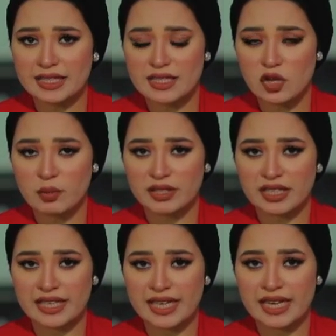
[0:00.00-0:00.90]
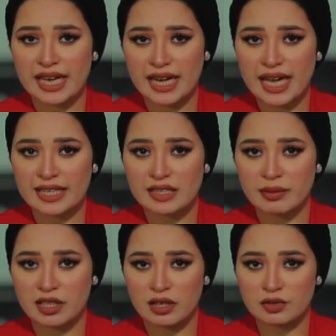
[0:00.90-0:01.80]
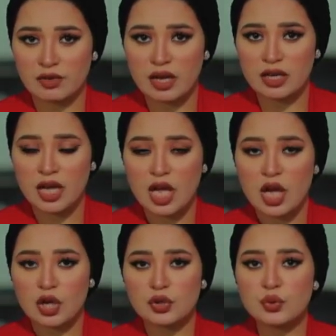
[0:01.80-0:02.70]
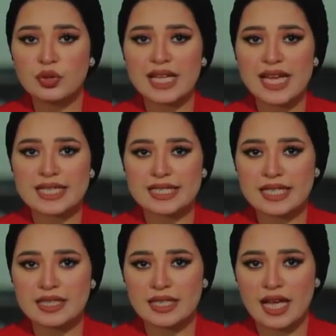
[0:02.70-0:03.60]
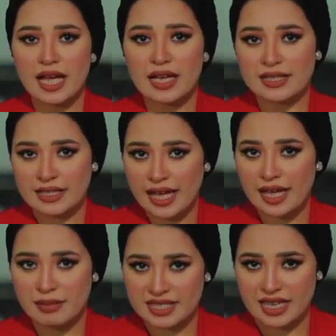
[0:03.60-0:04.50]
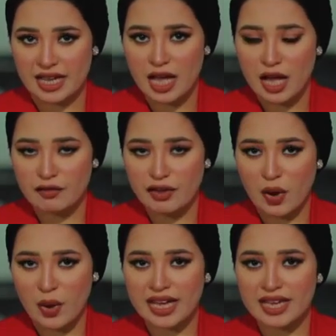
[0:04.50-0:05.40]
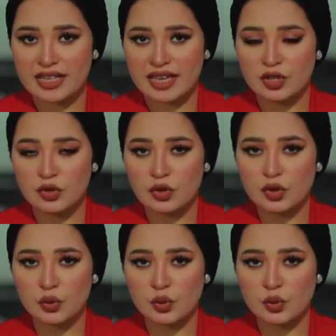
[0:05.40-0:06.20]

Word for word: إصابة الكلى الحادة بين الأطفال دون سن الخامسة في أواخر يوليو